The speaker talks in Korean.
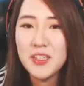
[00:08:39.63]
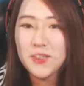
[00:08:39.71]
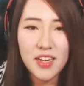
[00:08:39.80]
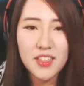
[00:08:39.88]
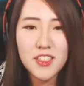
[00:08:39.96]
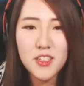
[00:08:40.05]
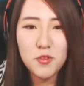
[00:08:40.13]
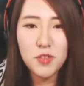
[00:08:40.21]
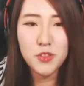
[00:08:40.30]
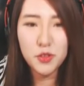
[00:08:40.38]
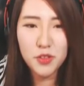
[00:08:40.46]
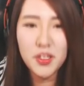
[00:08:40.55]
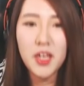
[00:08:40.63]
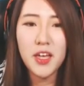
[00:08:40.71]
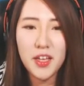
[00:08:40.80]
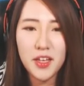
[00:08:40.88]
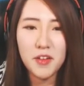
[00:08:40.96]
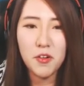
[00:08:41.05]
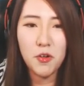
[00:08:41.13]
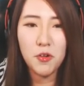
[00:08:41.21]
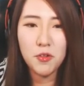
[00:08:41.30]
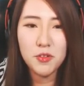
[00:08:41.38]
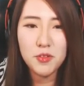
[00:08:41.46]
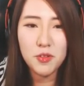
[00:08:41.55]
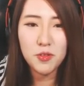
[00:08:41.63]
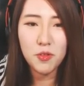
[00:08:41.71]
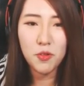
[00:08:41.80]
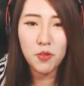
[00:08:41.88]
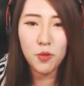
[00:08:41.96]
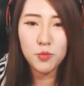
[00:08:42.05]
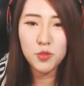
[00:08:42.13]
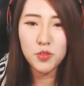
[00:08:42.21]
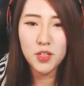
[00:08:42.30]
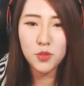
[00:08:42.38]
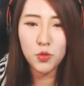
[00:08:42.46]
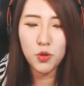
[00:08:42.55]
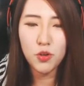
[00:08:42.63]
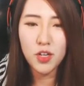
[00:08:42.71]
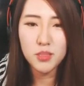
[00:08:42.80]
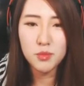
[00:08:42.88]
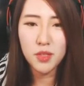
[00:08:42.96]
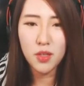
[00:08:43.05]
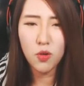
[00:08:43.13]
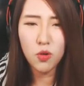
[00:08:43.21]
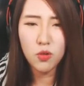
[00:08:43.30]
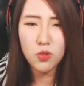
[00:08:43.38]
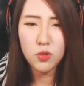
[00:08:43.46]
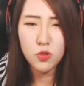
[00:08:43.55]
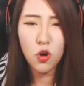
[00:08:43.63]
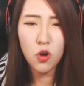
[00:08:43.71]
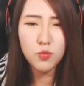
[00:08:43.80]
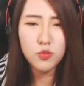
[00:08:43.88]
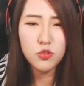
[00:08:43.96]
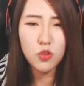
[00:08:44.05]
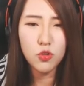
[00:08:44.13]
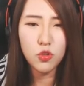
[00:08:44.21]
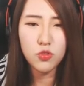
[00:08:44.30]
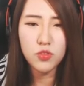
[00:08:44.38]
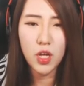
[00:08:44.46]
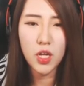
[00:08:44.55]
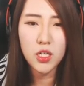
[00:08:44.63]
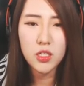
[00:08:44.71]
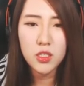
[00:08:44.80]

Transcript: 아들을 위해서 이렇게 어 엄청난 노력을 하십니다. 어? 거북을 얻었다.